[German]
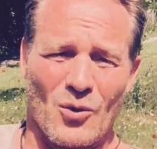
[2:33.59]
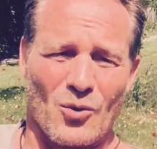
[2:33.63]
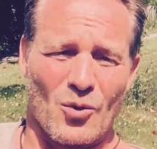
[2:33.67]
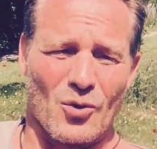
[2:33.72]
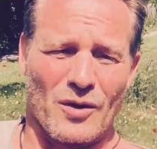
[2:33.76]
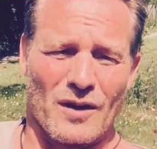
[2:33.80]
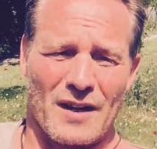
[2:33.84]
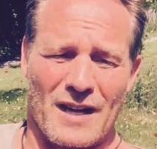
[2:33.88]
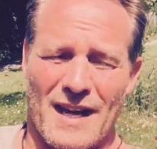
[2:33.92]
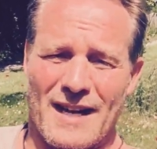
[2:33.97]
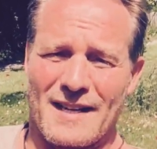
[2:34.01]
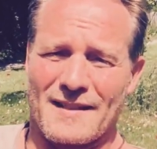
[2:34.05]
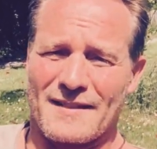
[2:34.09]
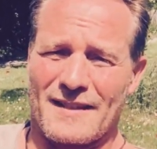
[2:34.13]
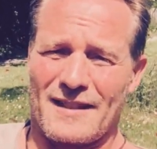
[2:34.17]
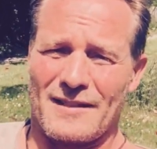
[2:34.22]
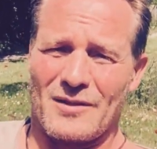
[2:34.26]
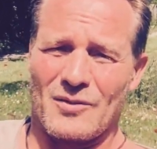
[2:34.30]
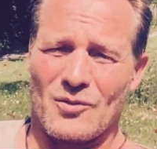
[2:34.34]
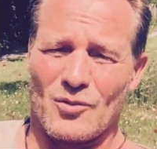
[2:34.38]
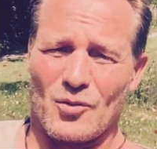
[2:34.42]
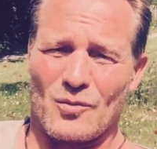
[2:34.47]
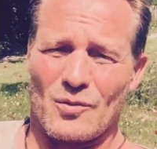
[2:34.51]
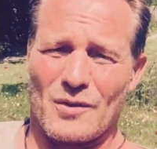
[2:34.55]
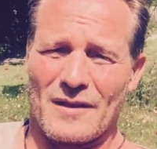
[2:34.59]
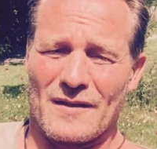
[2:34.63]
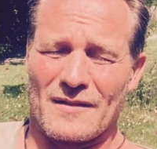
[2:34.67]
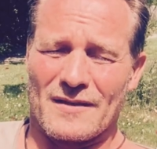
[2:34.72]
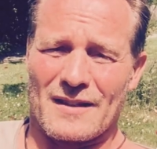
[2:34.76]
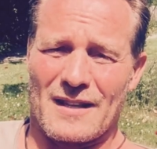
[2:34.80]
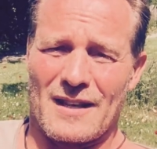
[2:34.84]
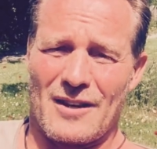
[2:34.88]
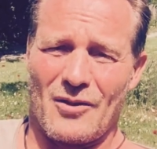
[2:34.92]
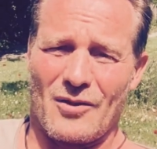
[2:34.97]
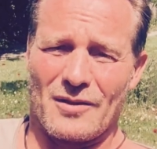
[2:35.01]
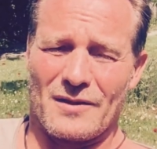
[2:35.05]
und gleichzeitig
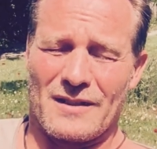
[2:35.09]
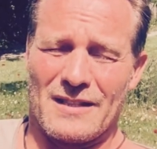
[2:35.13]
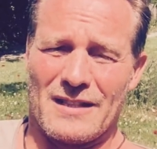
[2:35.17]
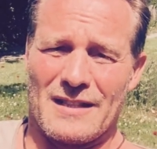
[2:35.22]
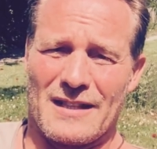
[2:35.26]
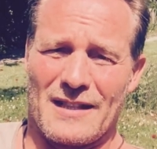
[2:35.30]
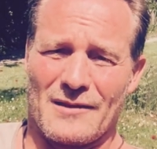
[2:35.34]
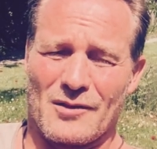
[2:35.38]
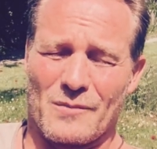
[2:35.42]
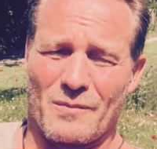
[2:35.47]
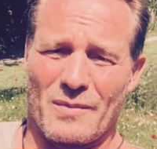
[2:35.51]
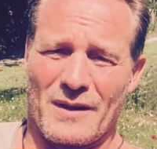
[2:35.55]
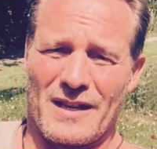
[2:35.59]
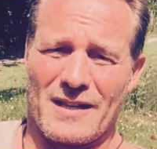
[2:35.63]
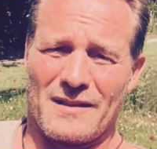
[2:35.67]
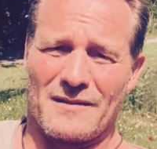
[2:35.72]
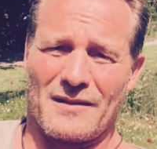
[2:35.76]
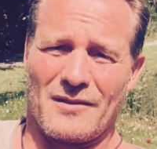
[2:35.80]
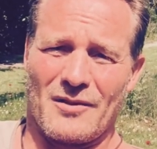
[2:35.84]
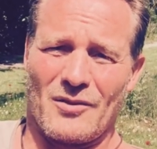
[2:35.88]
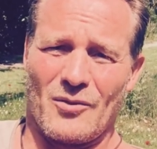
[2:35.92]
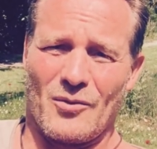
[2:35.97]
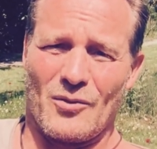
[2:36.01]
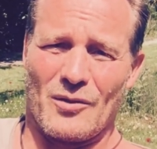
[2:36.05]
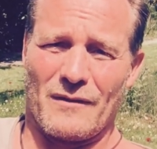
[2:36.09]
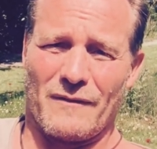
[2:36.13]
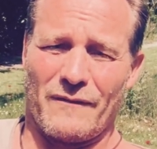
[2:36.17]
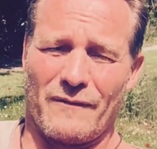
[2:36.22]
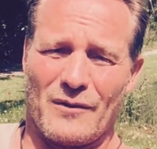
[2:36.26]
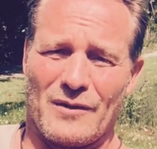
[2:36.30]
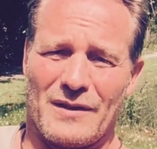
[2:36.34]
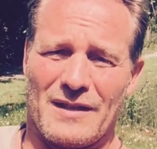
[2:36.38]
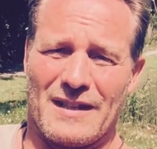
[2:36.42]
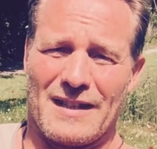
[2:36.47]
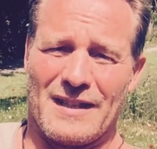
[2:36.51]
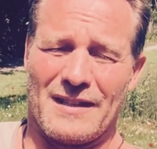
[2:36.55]
übrigens auch die entsprechenden Öle
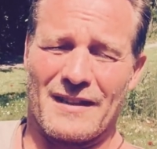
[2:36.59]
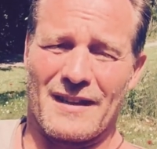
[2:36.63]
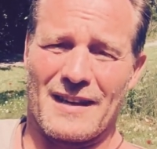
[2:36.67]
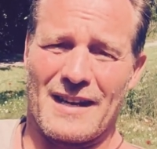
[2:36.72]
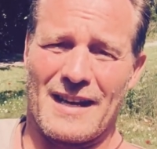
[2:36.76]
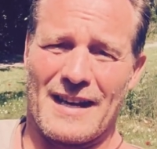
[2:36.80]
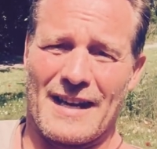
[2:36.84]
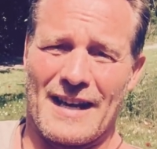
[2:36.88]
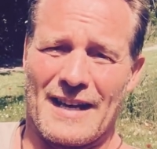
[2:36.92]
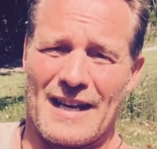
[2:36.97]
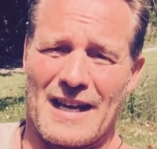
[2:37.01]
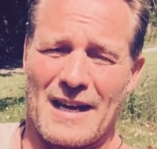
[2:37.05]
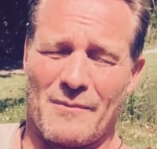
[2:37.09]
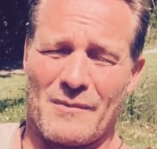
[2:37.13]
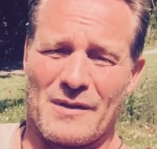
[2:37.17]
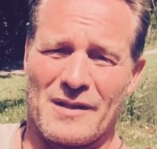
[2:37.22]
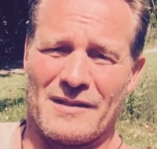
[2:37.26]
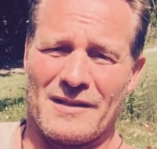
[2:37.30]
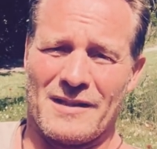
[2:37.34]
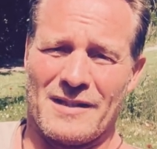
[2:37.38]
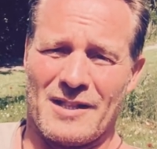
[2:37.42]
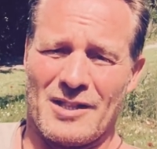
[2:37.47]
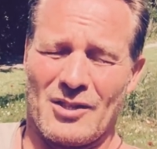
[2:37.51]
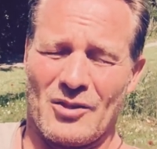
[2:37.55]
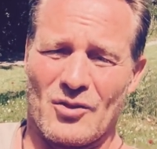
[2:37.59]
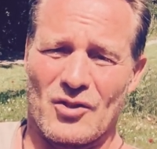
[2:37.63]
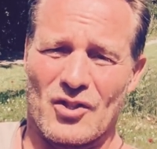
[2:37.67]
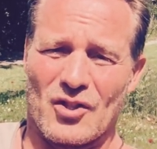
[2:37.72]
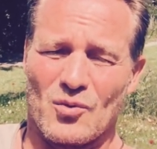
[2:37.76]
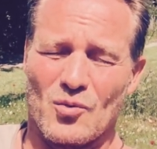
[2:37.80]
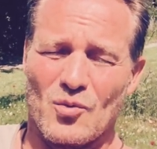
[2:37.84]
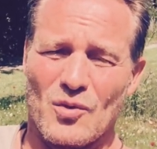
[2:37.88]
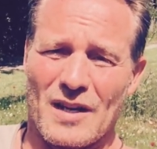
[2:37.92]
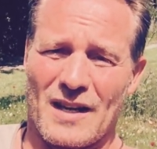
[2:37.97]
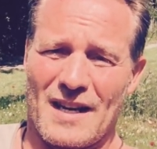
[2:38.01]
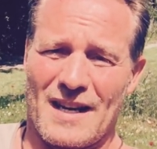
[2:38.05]
für die innere Einnahme
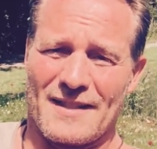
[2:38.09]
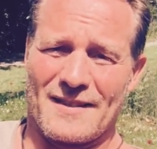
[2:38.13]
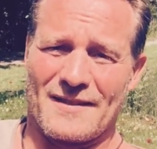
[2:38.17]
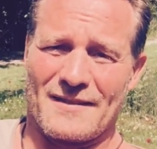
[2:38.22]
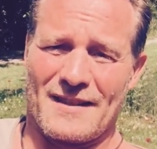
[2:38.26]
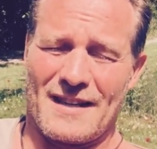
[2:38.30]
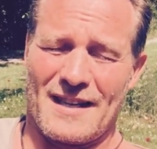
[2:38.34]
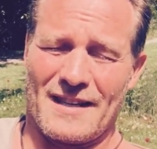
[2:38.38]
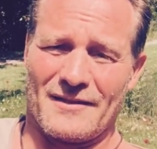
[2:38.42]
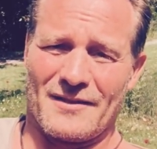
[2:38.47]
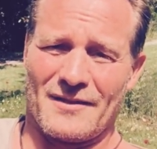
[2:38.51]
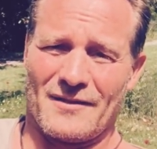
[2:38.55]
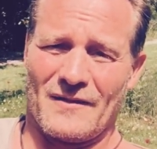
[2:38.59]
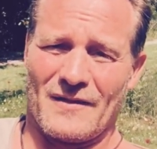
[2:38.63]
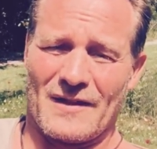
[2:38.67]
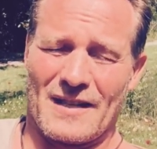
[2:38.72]
zugelassen hat.